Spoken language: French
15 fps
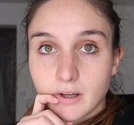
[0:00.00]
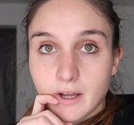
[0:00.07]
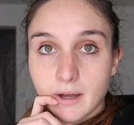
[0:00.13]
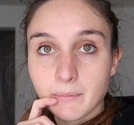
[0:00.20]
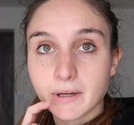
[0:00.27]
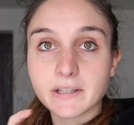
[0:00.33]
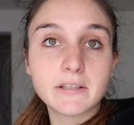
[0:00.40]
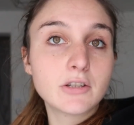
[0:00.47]

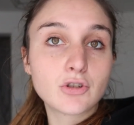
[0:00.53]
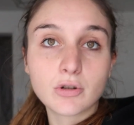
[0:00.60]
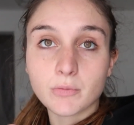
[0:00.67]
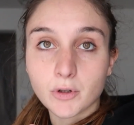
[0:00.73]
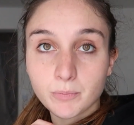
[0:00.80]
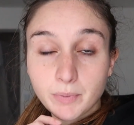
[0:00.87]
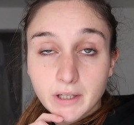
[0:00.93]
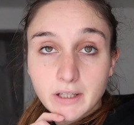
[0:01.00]
Elle m'a dit je
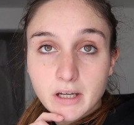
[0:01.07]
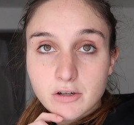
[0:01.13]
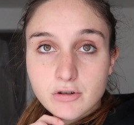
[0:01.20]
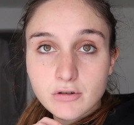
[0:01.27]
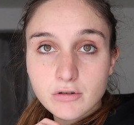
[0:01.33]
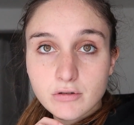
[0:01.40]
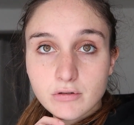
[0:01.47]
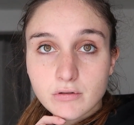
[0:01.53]
demande pas
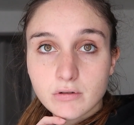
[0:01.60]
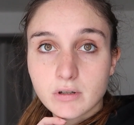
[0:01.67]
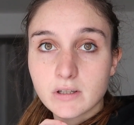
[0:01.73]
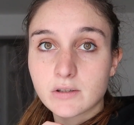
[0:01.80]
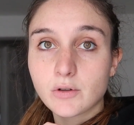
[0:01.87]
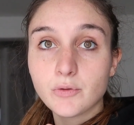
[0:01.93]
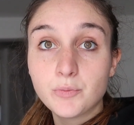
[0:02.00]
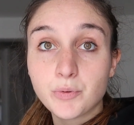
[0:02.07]
d'argent,
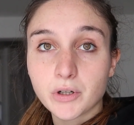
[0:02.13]
est-ce que vous